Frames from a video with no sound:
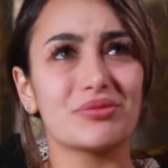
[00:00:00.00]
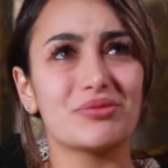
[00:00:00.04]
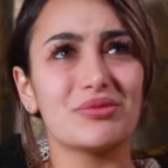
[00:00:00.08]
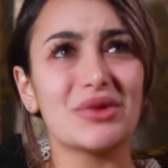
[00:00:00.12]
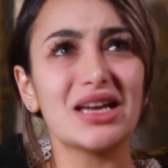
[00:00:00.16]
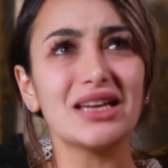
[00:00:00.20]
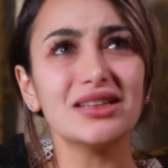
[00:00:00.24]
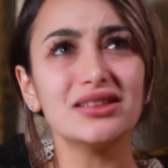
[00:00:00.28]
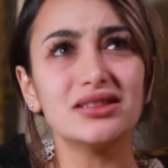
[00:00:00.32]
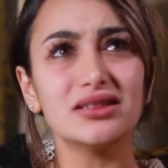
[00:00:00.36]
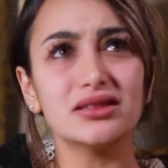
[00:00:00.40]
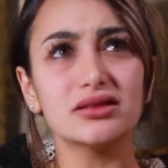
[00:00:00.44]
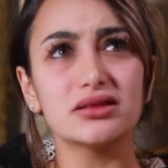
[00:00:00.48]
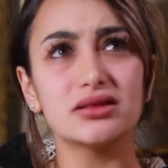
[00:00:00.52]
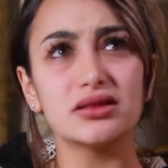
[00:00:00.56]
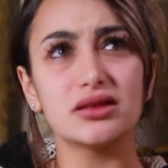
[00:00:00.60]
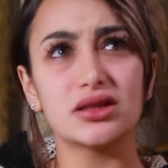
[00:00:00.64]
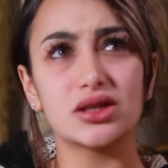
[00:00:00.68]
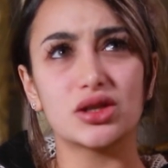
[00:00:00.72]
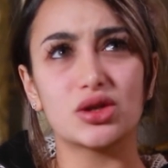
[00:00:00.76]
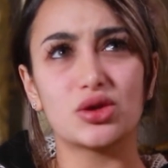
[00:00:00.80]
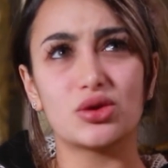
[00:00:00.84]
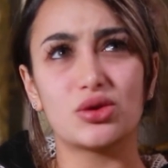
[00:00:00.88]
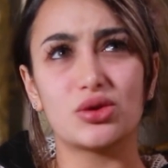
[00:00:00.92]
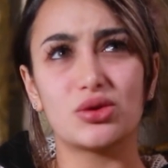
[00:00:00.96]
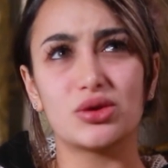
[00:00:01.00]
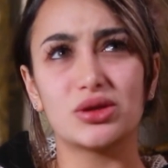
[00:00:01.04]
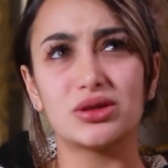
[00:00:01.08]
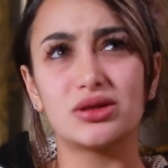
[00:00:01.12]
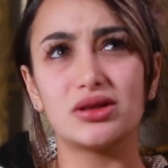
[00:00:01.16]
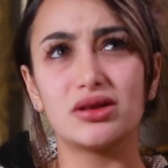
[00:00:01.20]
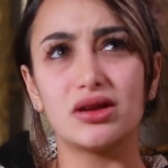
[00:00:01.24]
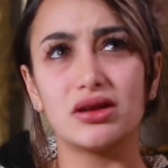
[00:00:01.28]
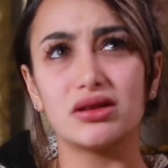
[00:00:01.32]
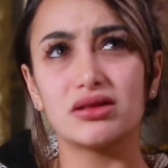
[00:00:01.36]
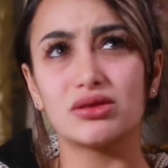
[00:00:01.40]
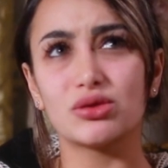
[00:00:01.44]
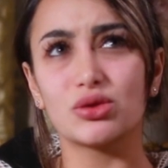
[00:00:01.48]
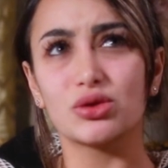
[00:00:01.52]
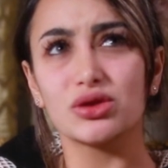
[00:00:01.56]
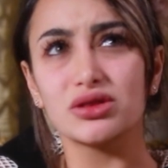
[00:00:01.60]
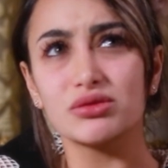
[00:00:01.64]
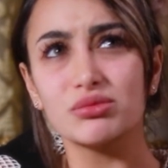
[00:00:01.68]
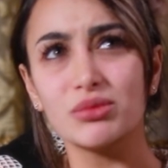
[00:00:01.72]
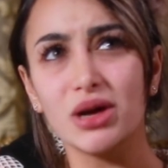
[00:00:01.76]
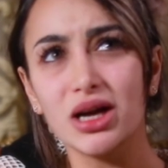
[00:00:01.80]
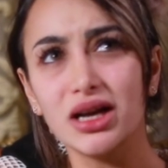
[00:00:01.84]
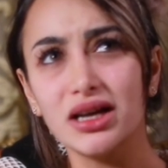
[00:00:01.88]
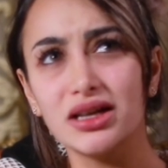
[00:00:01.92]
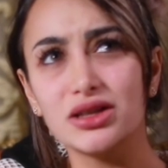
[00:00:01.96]
ما عاد عندي انه قدره انه
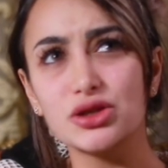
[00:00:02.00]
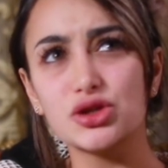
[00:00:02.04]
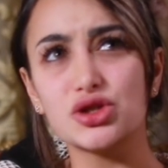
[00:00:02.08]
اطمح